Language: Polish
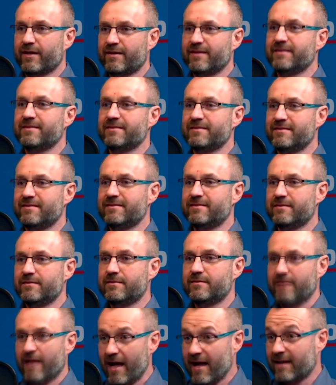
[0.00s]
Z praktyki to
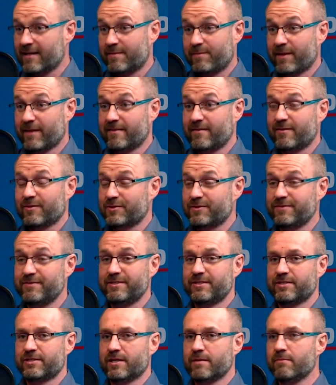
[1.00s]
potwierdza. Tak, tak to
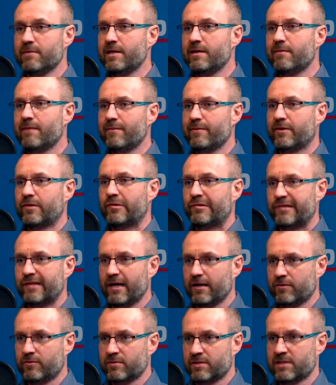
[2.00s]
oczywiście, jeżeli my nie mamy
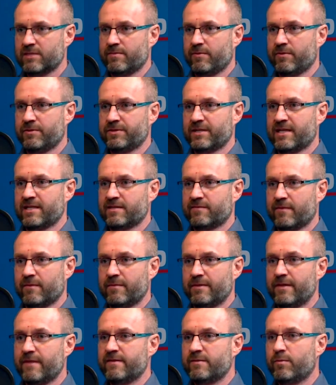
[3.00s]
kontaktu ze społeczeństwem,
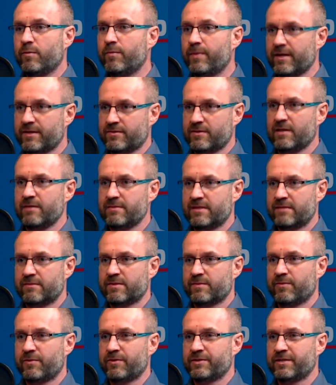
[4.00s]
nie współpracujemy z tym
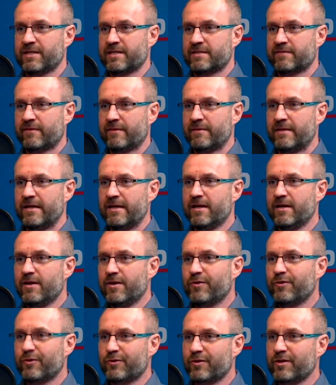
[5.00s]
społeczeństwem,
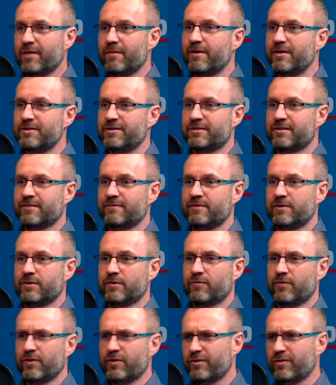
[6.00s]
no to nie będzie tych wyników.